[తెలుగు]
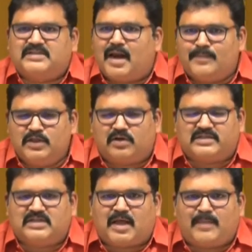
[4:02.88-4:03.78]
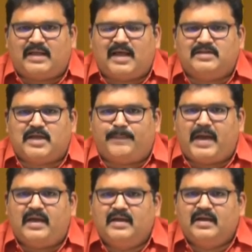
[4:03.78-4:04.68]
ప్రజల ముందుకొచ్చి సమాధానం
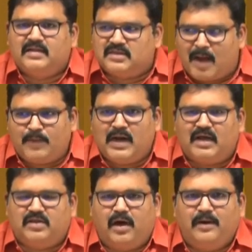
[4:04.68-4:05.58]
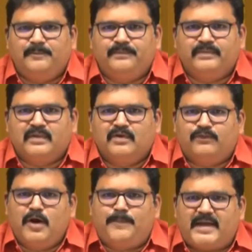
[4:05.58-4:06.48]
చెప్పే దమ్ము లేదు
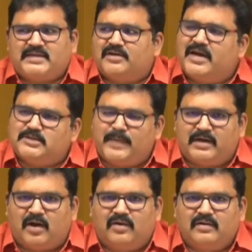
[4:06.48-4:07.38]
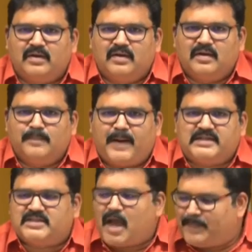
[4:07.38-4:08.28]
ఫుల్ పేజ్ అడ్వర్టైజ్మెంట్లు
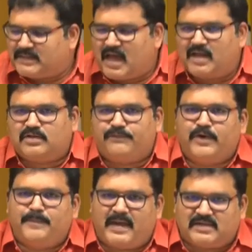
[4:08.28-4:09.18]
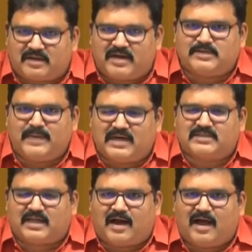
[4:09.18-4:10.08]
పచ్చి అబద్ధాలతో ఫుల్ పేజ్
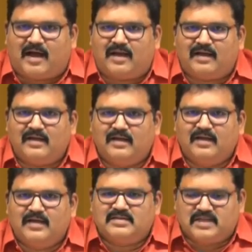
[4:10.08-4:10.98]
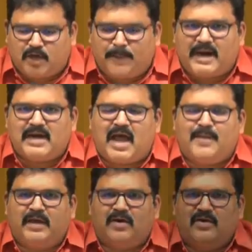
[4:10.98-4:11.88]
అడ్వర్టైజ్మెంట్లు ఇస్తారా
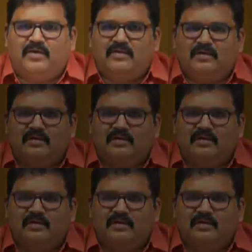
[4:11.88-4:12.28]
సిగ్గుపడండి మీరు